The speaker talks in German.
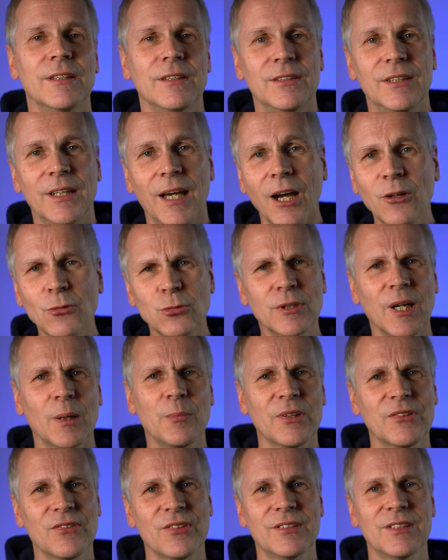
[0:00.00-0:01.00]
Die
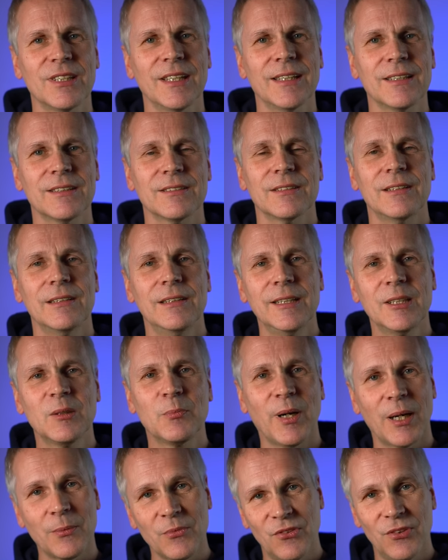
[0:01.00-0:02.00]
Akkukapazität
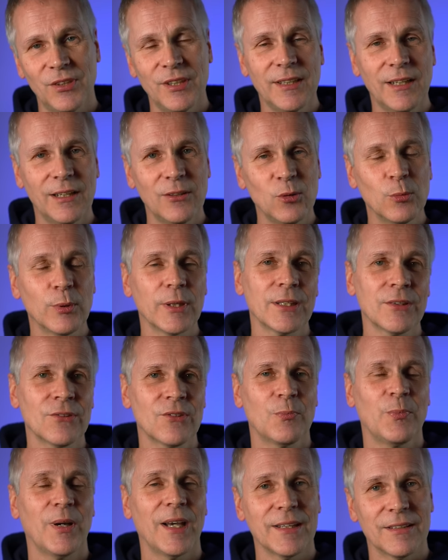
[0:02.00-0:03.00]
liegt beim Seagull
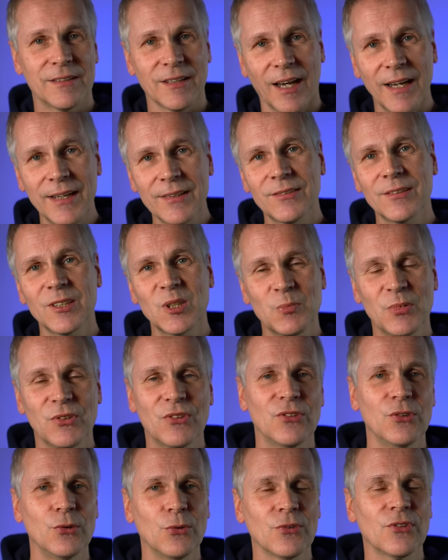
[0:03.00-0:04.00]
übrigens bei 30
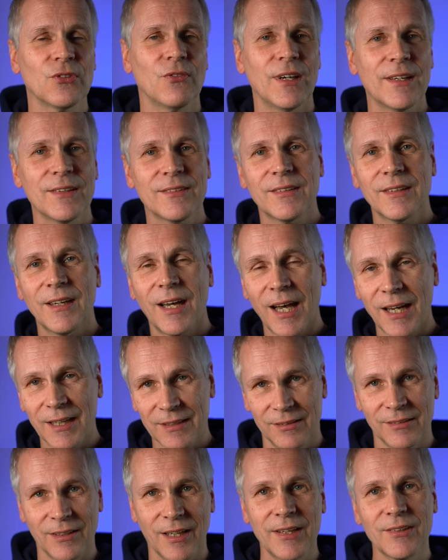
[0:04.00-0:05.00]
bzw.
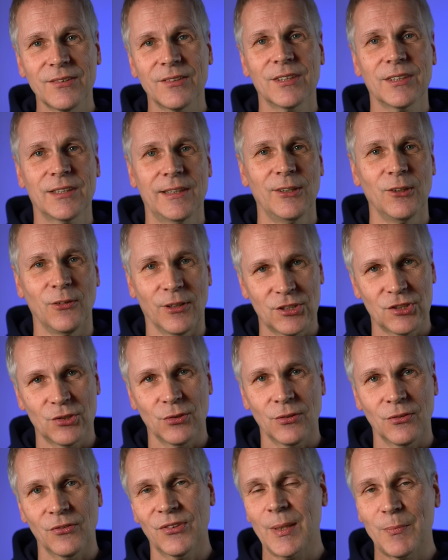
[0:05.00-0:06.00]
38
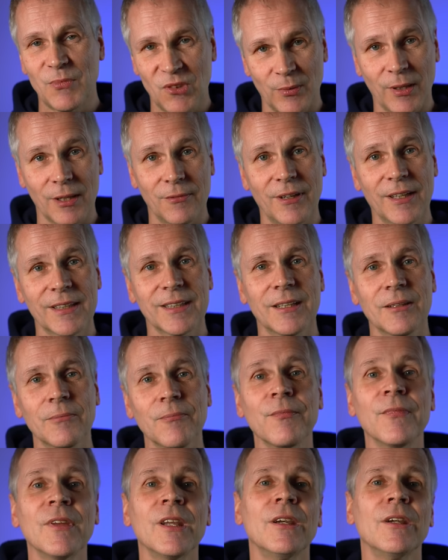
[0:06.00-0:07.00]
Kilowattstunden. Es gibt zwei
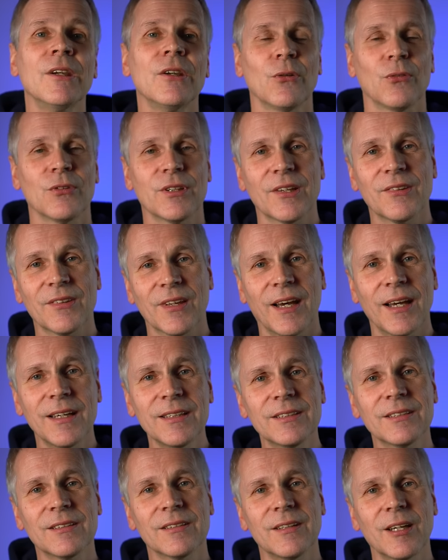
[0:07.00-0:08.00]
Varianten. Und das
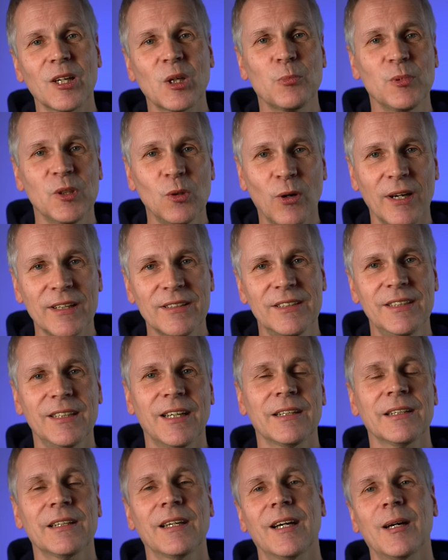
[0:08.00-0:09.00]
reicht nach
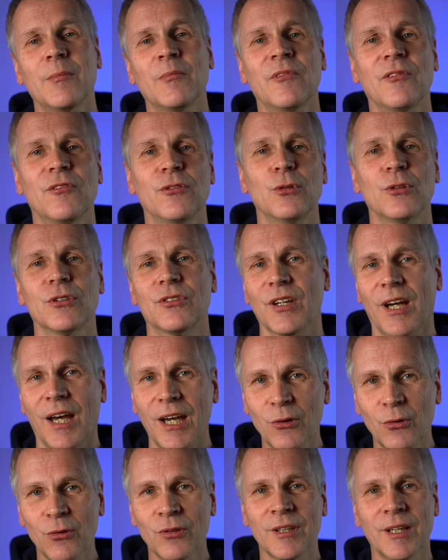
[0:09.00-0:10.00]
BYD-Angaben für
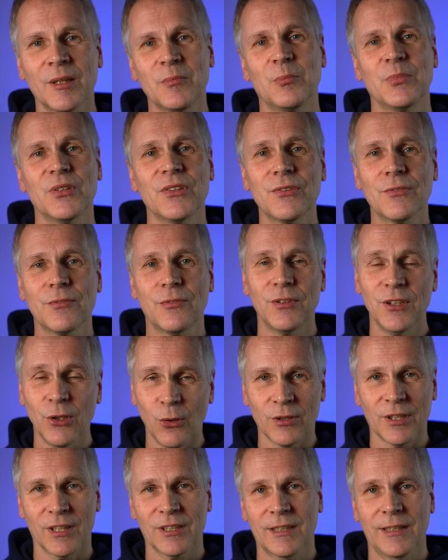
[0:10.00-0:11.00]
300 bis
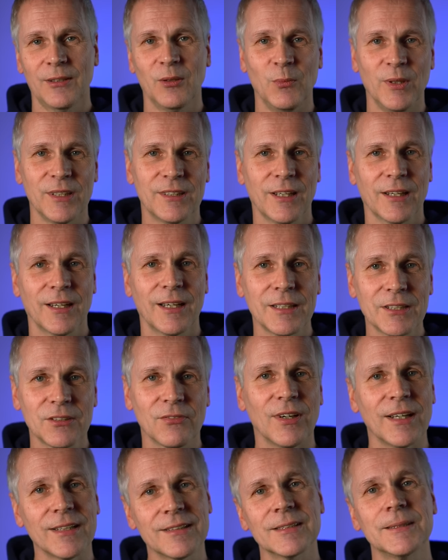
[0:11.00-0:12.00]
400 Kilometer
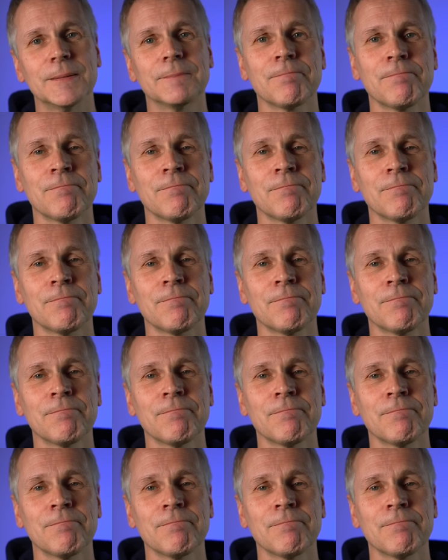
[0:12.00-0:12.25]
Reichweite.